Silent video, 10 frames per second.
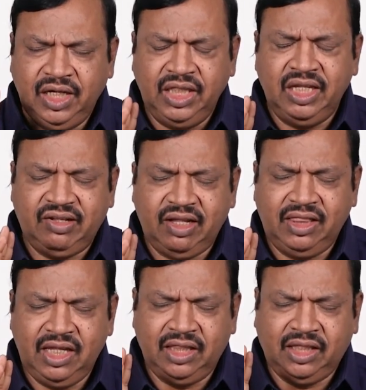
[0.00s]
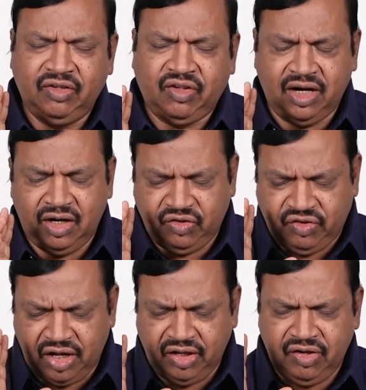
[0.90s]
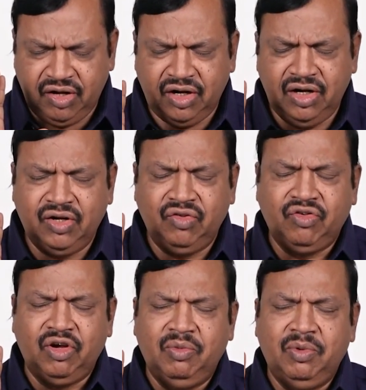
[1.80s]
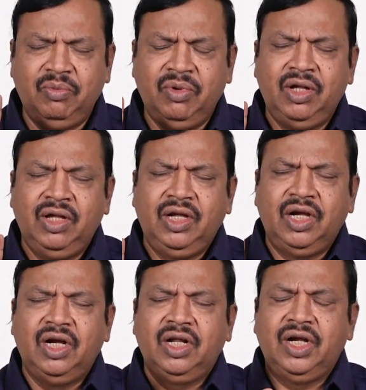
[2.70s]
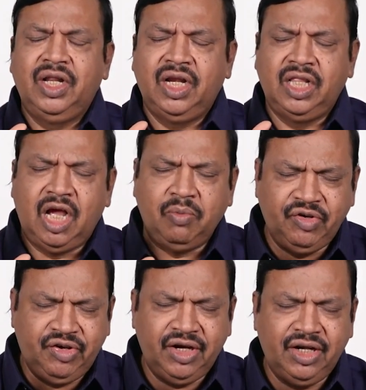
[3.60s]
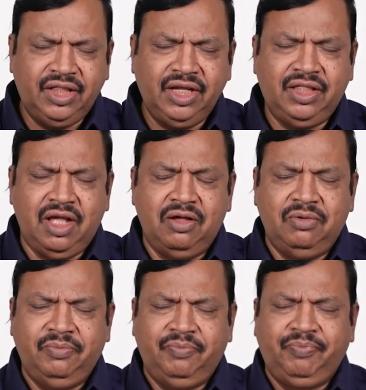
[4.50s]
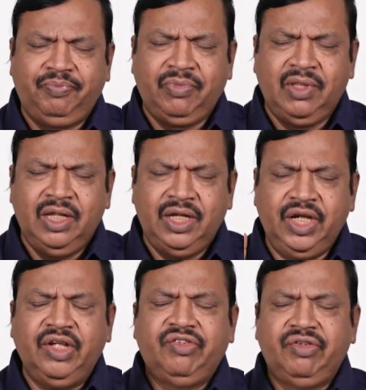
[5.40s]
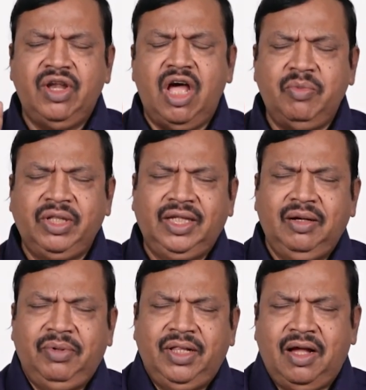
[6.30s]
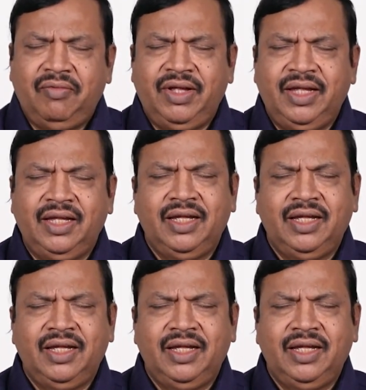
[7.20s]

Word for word: இந்த சத்தியத்தை சகல ஜாதி ஜனங்களுக்கு சொல்லவும் எங்களுக்கு நிறந்த அபிஷேகத்தை தாரும் ஏசு நாமத்தில் பிதாவே